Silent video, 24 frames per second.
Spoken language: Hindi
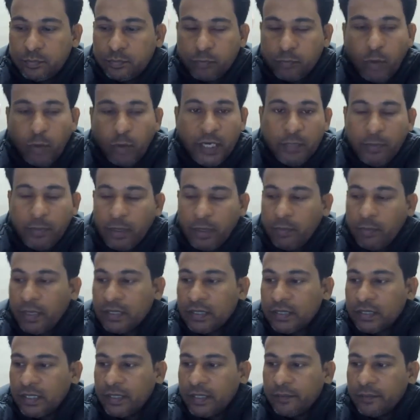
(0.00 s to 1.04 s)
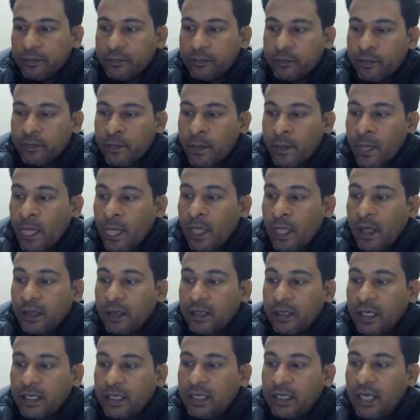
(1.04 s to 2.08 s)
पॉइंट पे हम आते हैं
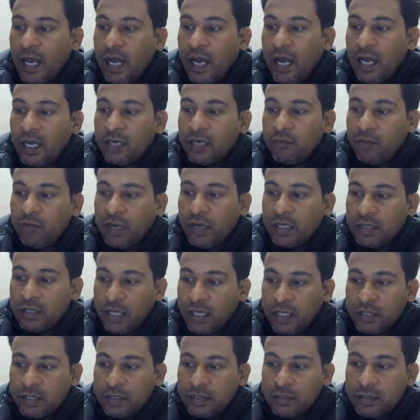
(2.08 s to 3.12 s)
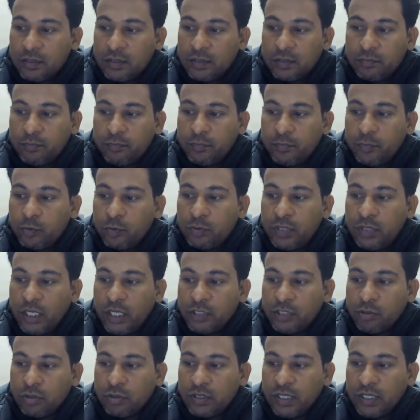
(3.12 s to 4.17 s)
कि ज्ञान वर्धन
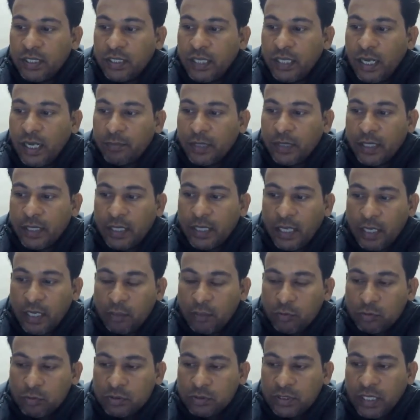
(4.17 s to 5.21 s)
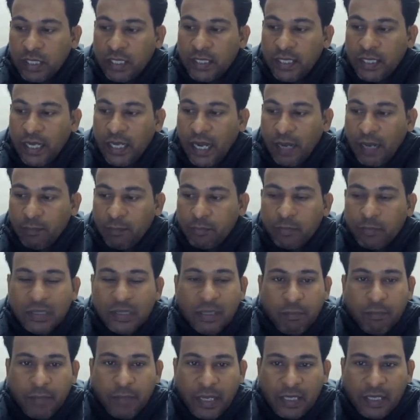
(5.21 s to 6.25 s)
उद्देश्य होते हैं ना आपके खेलकूद के लिए आप
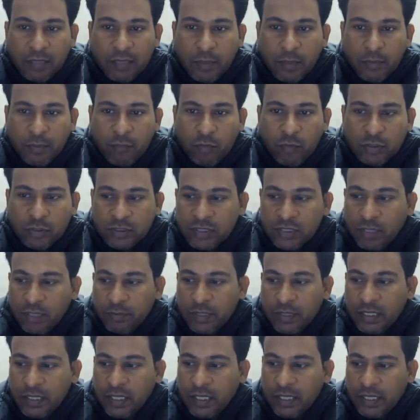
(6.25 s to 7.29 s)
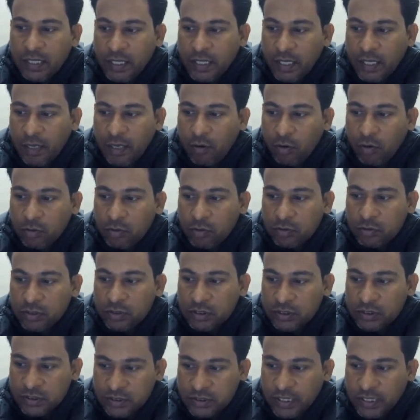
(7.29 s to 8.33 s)
मतलब पहले नंबर पे वो चीज आप क्लियर करिए कि कौन कौन सी
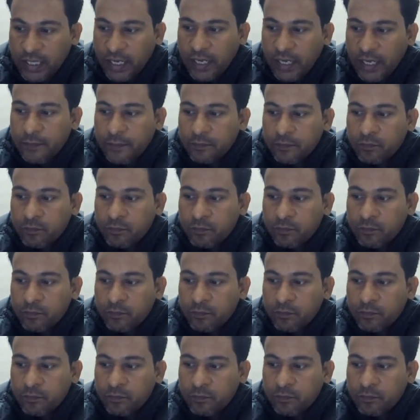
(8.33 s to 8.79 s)
चीजें हैं